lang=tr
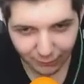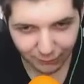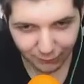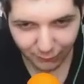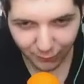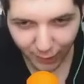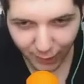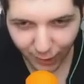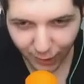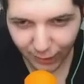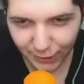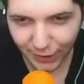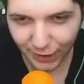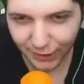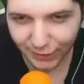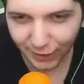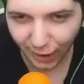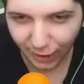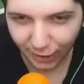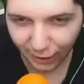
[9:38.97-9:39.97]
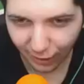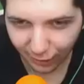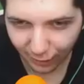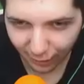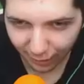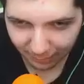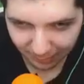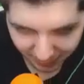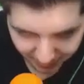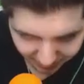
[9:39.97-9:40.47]
ben lazım. Felaket
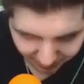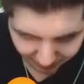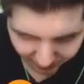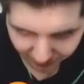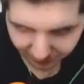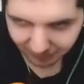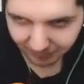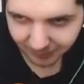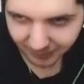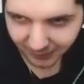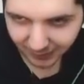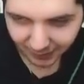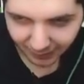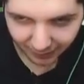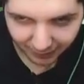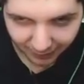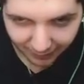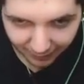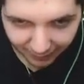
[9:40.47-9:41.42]
tellal amına Ben senin